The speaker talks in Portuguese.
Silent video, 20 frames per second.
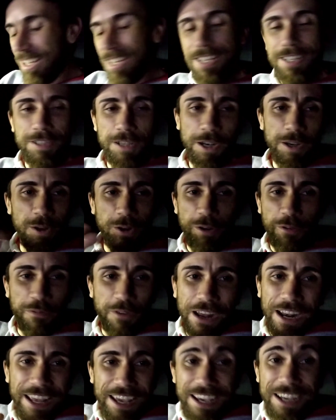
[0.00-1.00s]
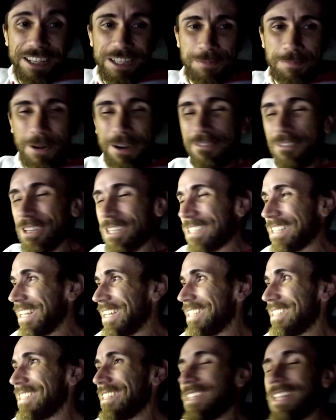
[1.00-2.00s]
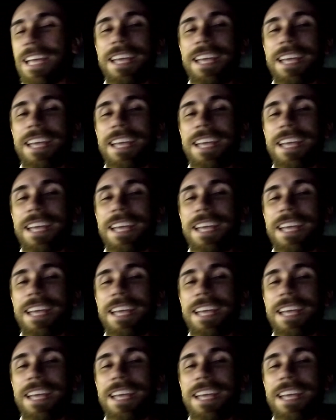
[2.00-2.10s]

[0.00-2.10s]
E só que eu não falei antes para vocês.